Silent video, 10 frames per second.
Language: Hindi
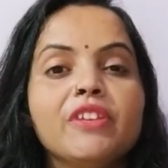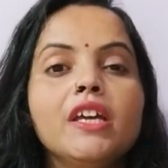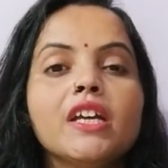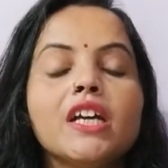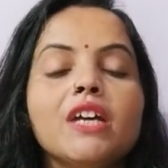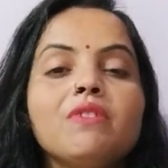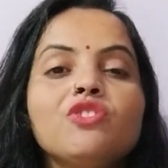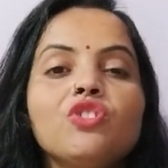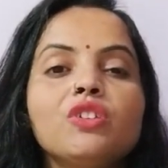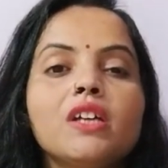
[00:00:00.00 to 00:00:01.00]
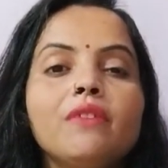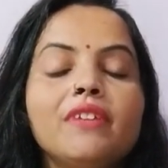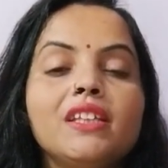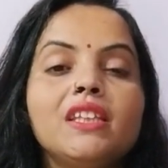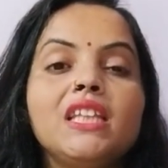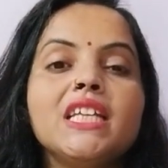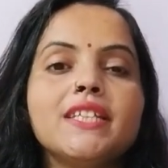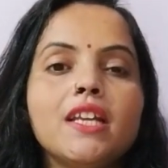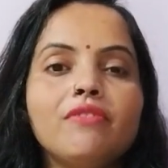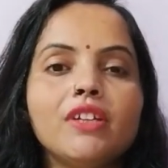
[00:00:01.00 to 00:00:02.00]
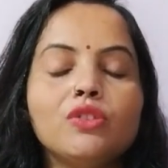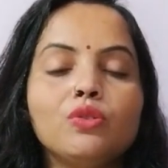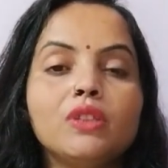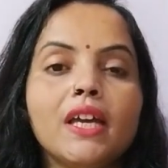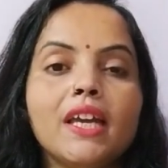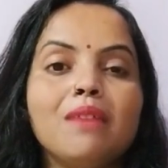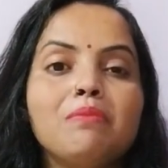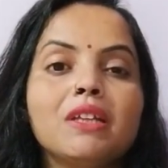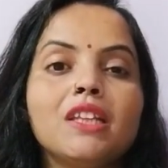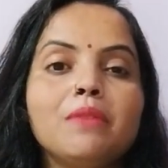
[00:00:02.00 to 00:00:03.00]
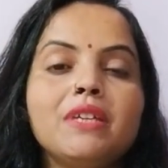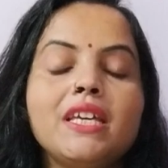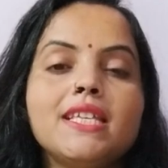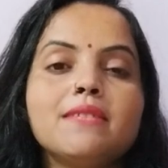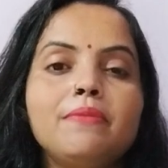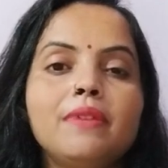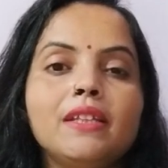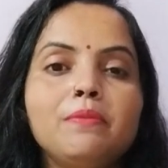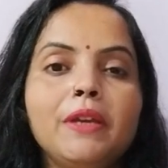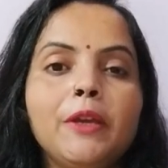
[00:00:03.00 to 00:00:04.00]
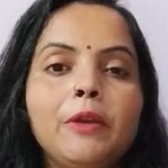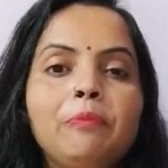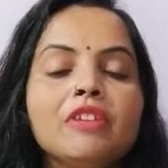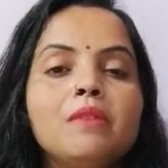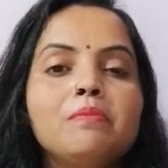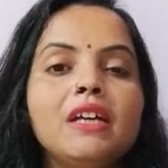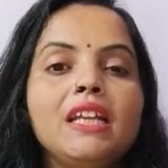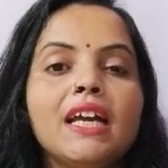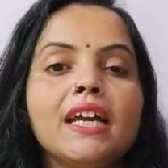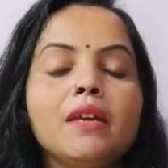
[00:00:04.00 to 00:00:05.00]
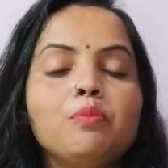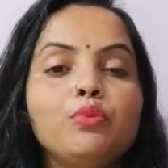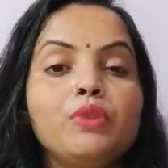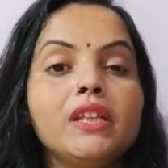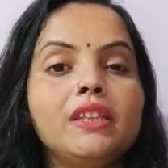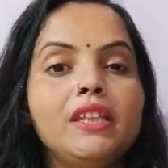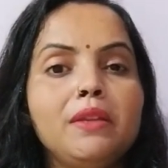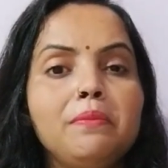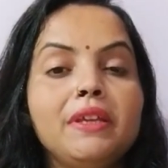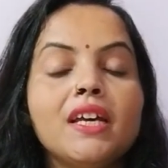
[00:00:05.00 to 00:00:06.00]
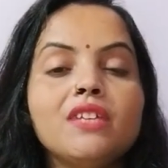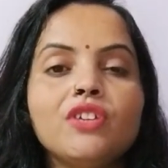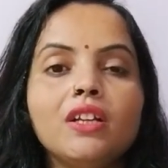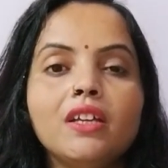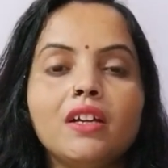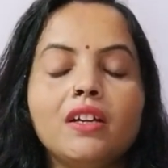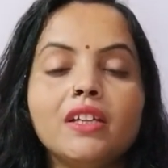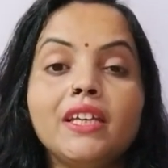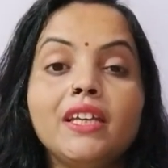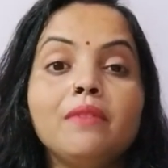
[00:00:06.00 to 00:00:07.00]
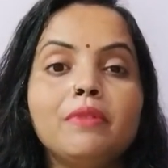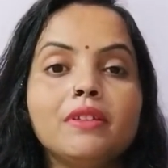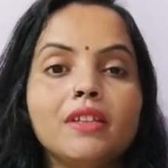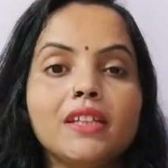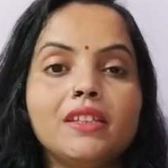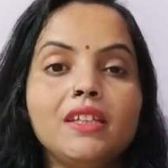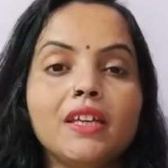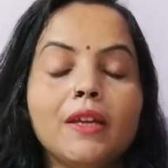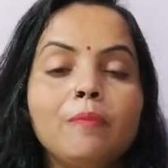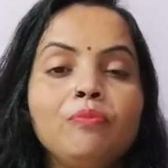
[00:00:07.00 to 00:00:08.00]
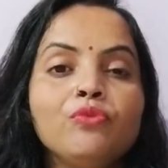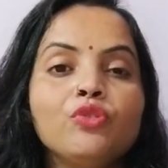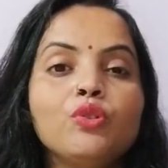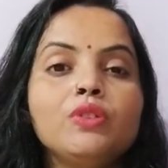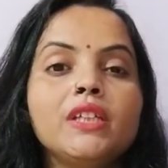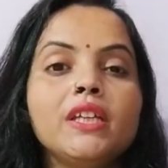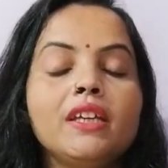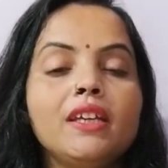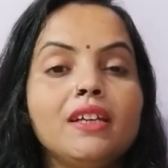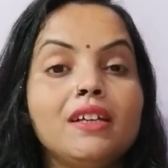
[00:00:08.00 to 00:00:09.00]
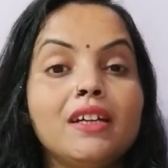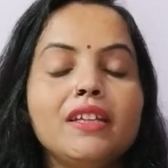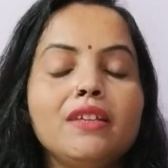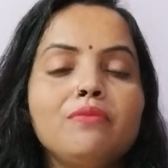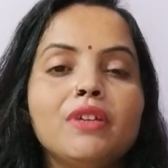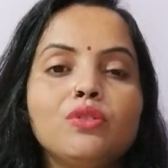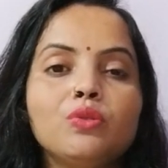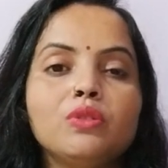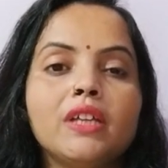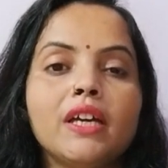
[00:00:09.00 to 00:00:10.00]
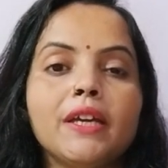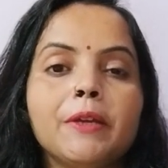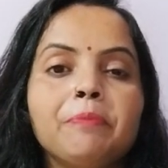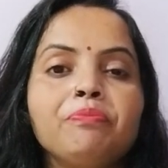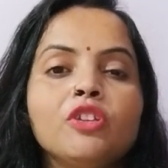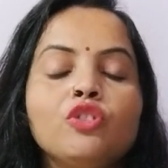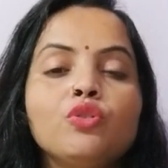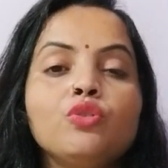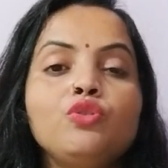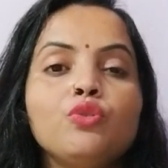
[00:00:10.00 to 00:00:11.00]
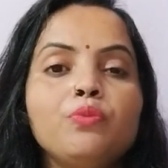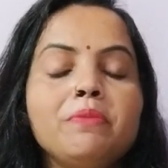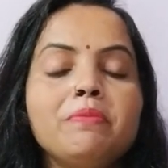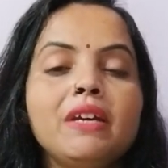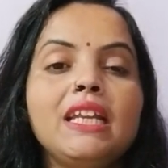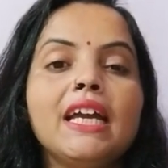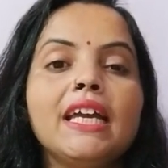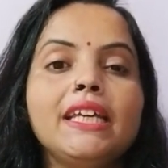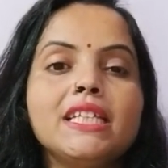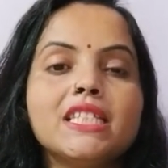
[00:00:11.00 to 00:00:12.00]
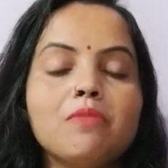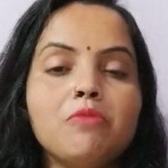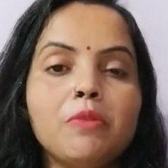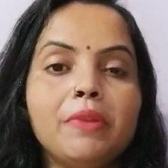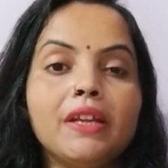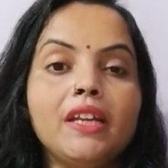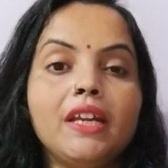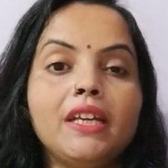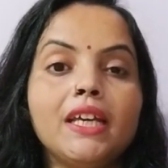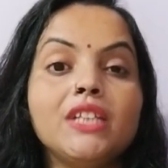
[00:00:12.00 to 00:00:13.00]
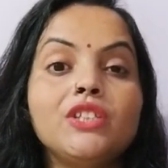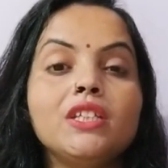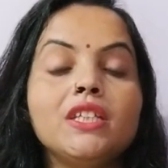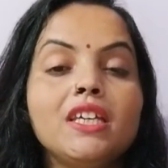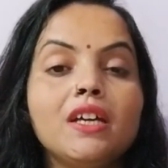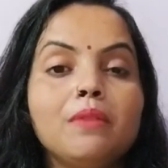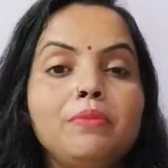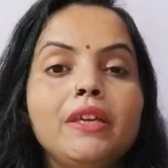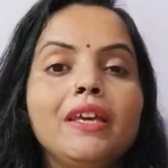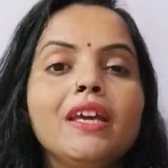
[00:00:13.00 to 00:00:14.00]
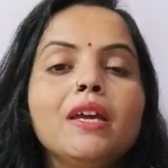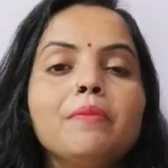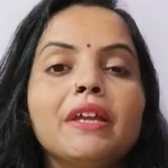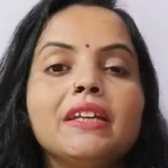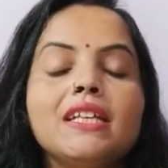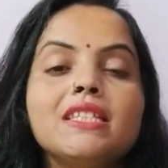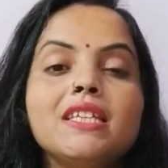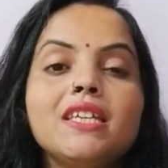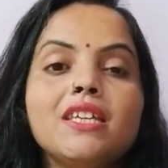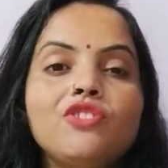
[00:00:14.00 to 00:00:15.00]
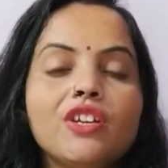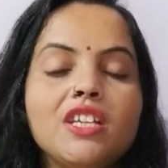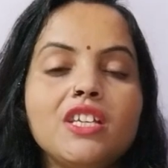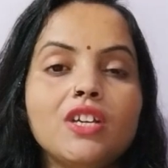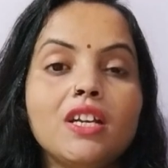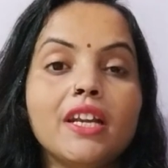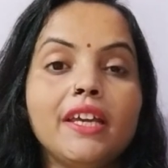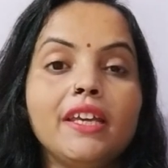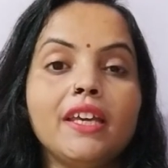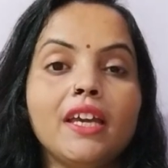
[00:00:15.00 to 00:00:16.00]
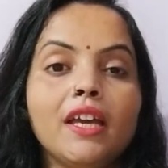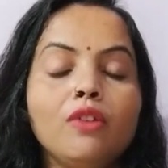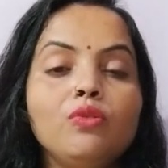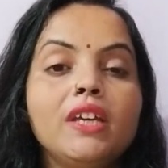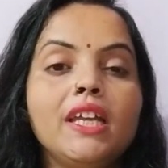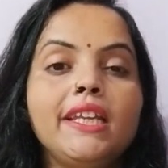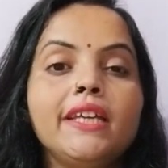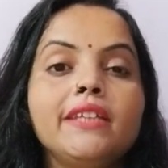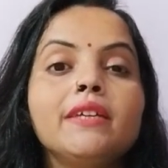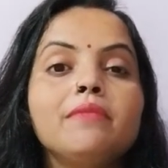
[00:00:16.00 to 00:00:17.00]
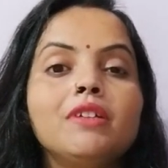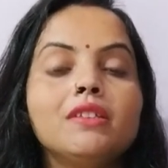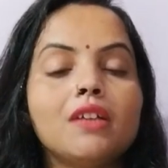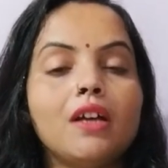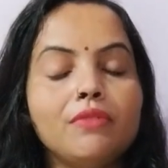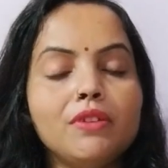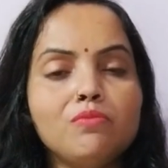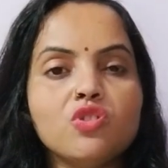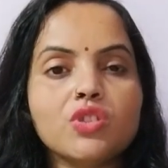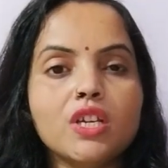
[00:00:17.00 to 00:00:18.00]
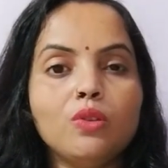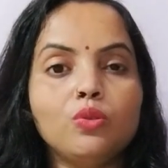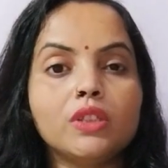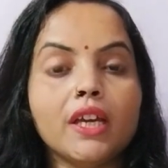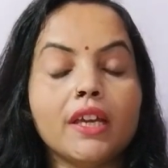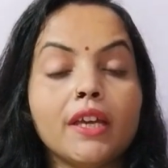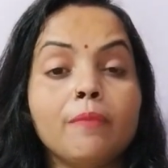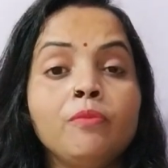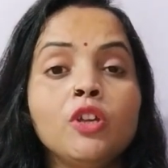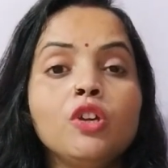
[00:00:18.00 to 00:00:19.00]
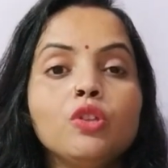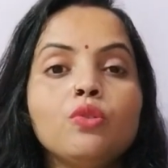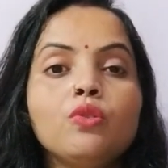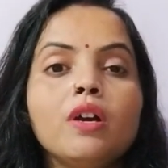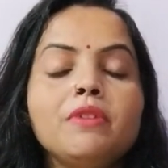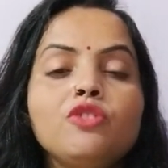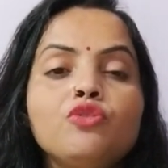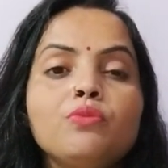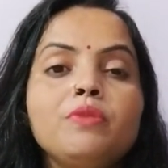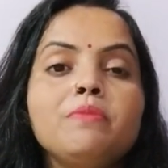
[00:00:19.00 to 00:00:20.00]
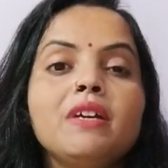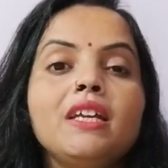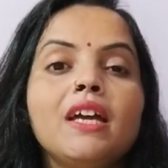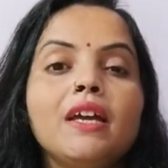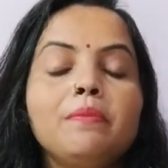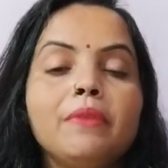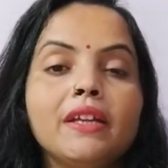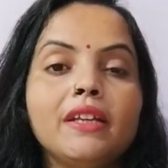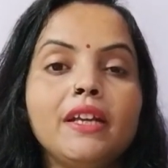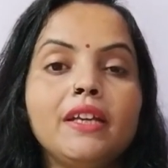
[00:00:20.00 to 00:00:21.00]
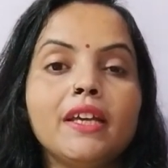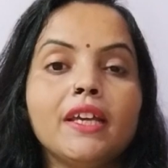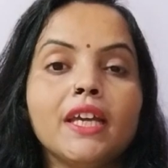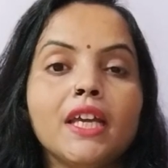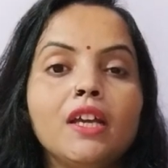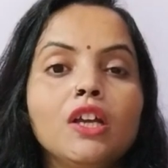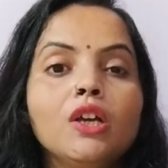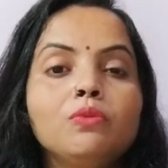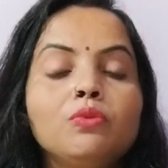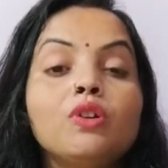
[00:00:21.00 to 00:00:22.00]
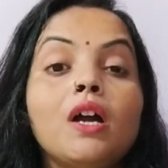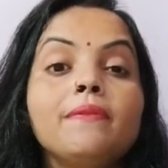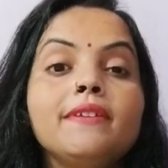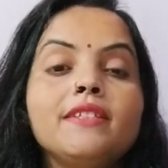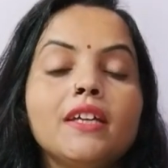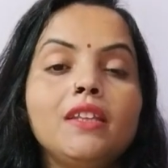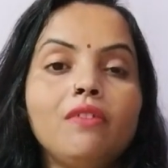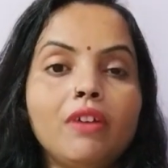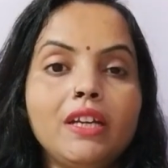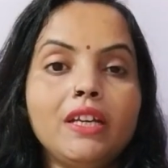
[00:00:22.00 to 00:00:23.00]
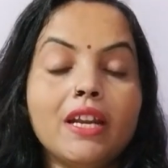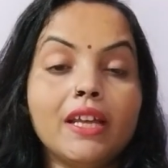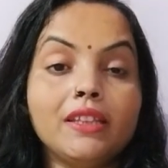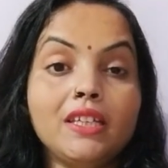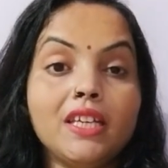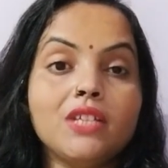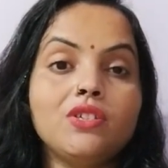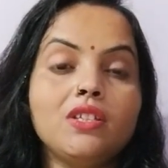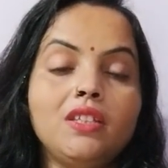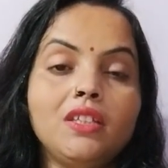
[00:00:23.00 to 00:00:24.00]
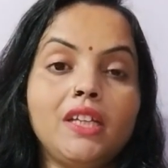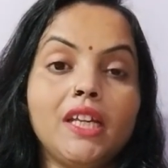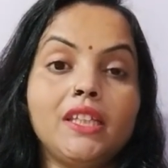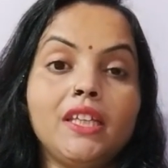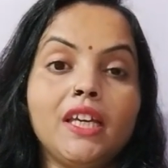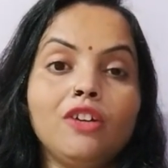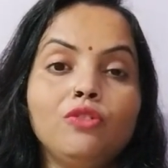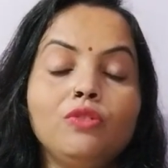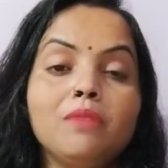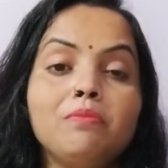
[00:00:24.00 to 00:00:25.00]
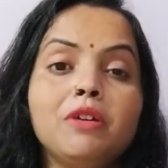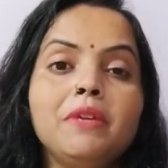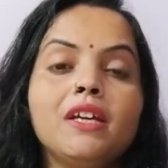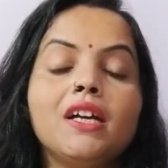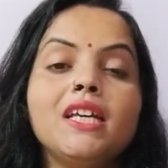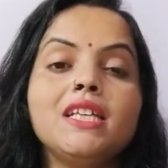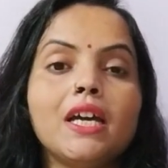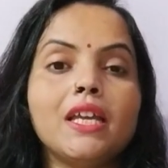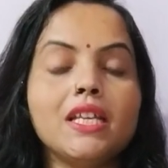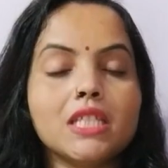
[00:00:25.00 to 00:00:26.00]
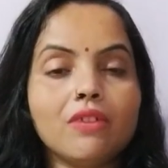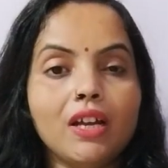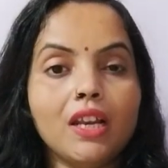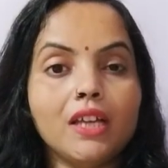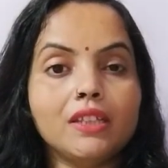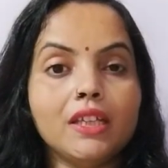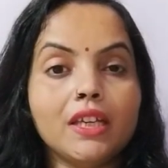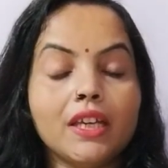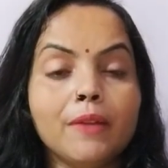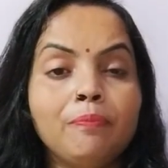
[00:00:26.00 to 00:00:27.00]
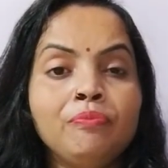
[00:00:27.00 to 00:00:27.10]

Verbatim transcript: करवा चौथ का व्रत निजला व्रत होता है मतलब कि इस व्रत में महिलाएं पूरे दिन बिना जल ग्रहण किए व्रत रहती हैं तो ये एक कठिन व्रत होता है तो जो भी महिलाएं इस समय प्रेग्नेंट हैं जिनकी अभी प्रेगनेंसी की जर्नी चल रही है उनके लिए ये व्रत काफ़ी मुश्किल होता है तो अभी जो भी महिलाएं प्रेग्नेंट हैं वो काफ़ी ज़्यादा वरिड रहती हैं चिंतित रहती हैं उनके मन में कई सारे सवाल आते हैं